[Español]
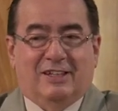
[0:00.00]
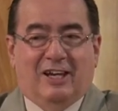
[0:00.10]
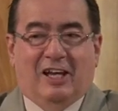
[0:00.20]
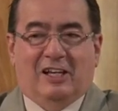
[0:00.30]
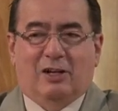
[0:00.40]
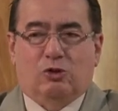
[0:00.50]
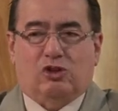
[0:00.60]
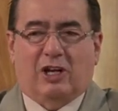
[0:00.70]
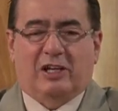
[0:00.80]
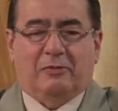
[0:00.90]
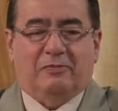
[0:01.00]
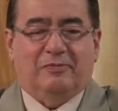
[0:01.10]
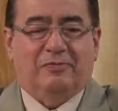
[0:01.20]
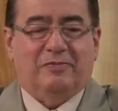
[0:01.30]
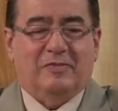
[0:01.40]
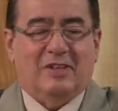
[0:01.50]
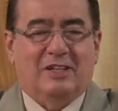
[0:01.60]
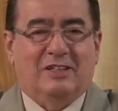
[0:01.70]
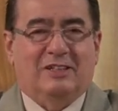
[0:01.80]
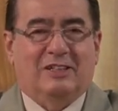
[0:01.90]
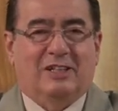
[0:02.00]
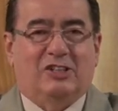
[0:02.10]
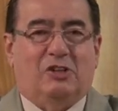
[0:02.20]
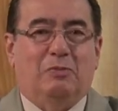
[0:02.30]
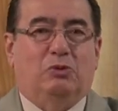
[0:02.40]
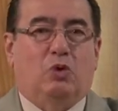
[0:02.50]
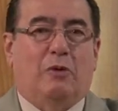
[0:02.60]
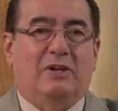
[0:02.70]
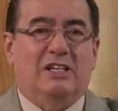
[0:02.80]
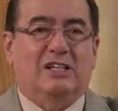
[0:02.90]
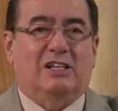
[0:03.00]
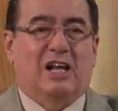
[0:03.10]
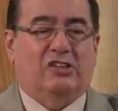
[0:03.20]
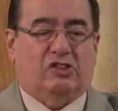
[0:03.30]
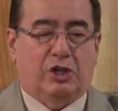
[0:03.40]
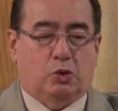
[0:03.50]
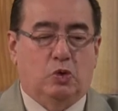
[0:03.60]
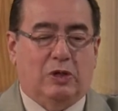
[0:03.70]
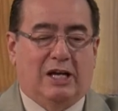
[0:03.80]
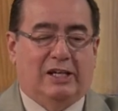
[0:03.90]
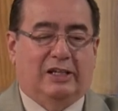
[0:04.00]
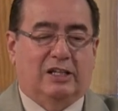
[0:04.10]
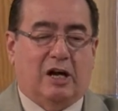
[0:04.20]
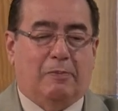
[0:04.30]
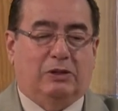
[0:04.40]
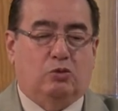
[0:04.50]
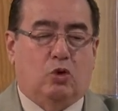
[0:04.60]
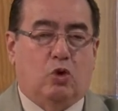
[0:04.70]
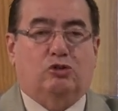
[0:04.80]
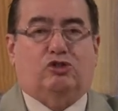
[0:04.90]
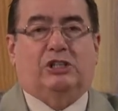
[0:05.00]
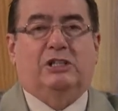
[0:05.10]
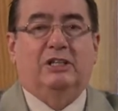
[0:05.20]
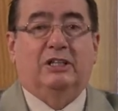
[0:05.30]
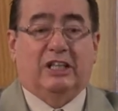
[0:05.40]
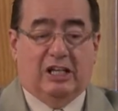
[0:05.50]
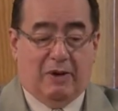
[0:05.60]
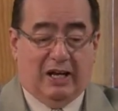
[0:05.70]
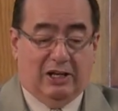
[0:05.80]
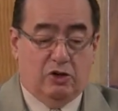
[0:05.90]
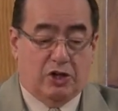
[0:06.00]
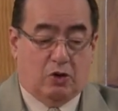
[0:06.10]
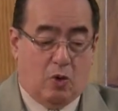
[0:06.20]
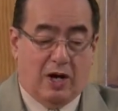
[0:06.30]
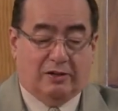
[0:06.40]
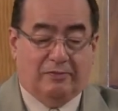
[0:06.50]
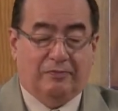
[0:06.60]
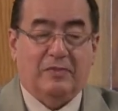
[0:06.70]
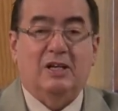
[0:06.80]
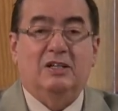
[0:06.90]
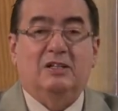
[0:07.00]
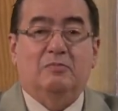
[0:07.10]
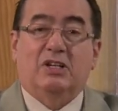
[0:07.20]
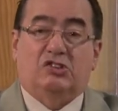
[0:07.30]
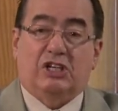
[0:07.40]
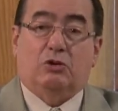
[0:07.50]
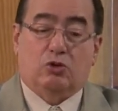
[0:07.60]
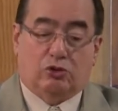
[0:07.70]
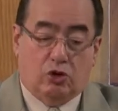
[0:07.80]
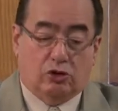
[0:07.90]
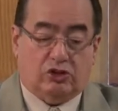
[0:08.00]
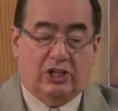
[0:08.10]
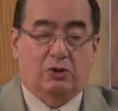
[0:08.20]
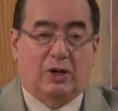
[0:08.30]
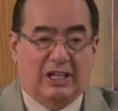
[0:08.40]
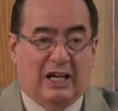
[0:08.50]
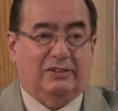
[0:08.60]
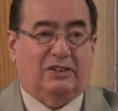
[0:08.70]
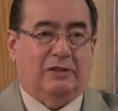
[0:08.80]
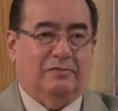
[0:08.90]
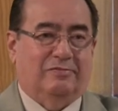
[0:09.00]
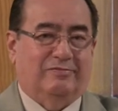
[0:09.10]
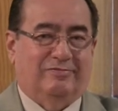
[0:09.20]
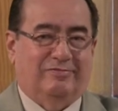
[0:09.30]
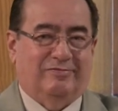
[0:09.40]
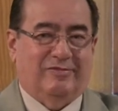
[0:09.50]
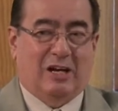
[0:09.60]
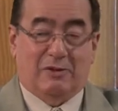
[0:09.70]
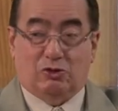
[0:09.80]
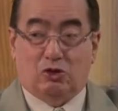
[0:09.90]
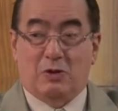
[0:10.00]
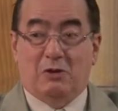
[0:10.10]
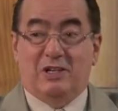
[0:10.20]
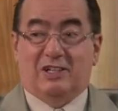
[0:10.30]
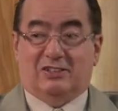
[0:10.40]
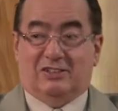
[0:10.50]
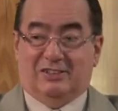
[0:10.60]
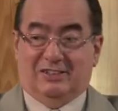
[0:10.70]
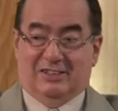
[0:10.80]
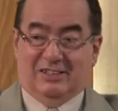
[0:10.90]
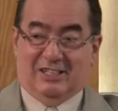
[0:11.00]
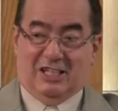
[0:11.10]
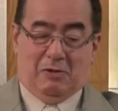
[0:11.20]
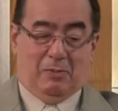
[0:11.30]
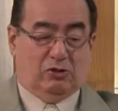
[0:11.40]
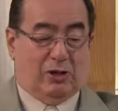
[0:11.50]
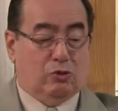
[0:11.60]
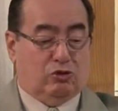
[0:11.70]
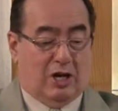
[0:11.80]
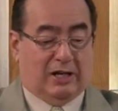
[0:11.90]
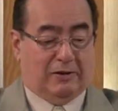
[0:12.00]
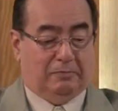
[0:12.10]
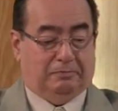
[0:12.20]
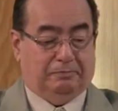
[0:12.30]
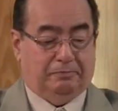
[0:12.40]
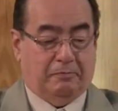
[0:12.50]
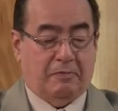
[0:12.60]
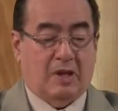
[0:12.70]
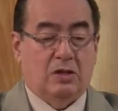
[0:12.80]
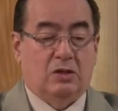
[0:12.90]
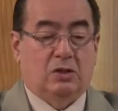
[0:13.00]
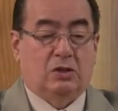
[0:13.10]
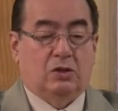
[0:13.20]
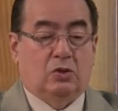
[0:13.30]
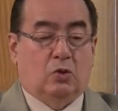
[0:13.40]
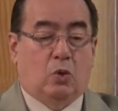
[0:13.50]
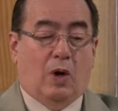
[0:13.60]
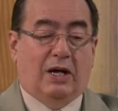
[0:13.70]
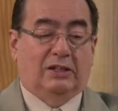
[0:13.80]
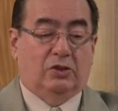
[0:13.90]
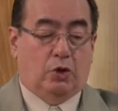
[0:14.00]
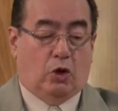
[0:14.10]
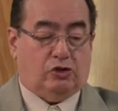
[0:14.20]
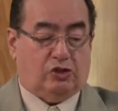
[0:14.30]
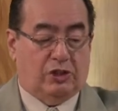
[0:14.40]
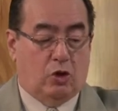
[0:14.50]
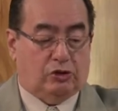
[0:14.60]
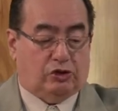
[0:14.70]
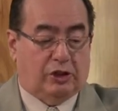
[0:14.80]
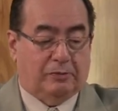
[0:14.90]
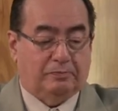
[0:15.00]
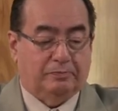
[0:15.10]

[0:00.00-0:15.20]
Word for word: en Jerusalén. Les invito a abrir la escritura en el capítulo 12 del Evangelio de Juan, versículos 12 en lo adelante. Abran sus Biblias y vamos a buscar. Juan 12, 12.